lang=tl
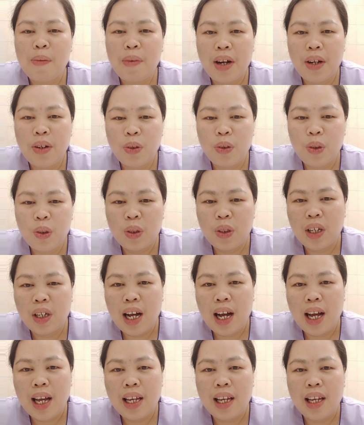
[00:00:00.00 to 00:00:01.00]
mga dudong
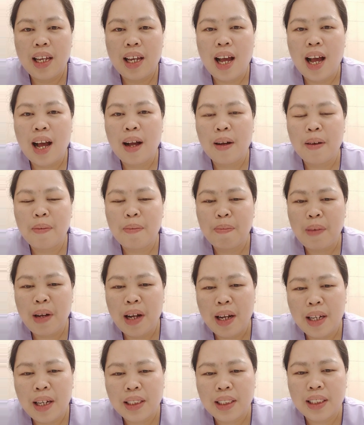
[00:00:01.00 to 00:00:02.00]
ay ang
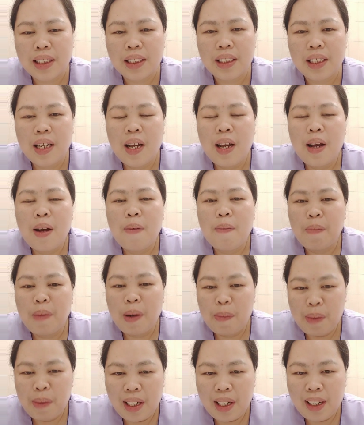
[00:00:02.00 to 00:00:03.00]
mas
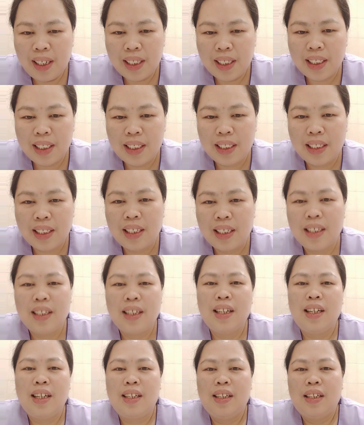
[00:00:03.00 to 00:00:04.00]
mabilis
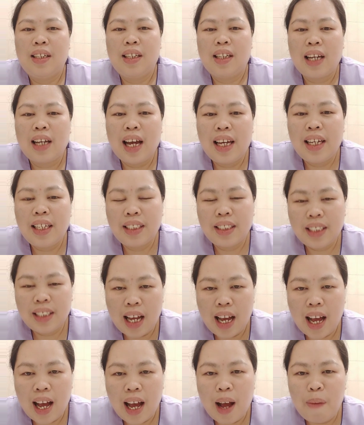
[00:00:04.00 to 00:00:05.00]

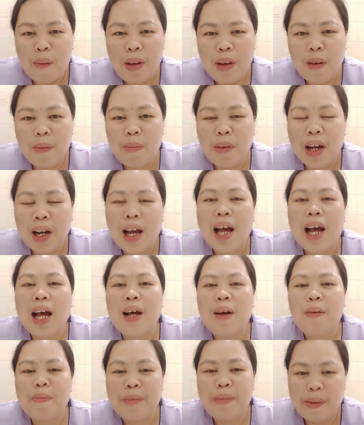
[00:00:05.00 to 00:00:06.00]
kaysa aming mga
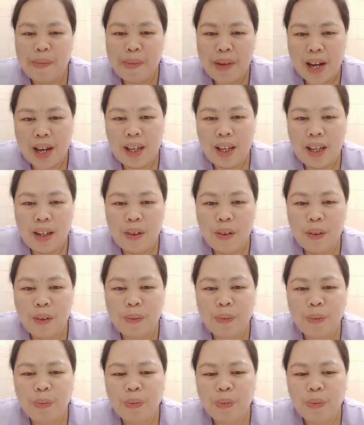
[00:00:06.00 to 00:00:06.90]
babae, no?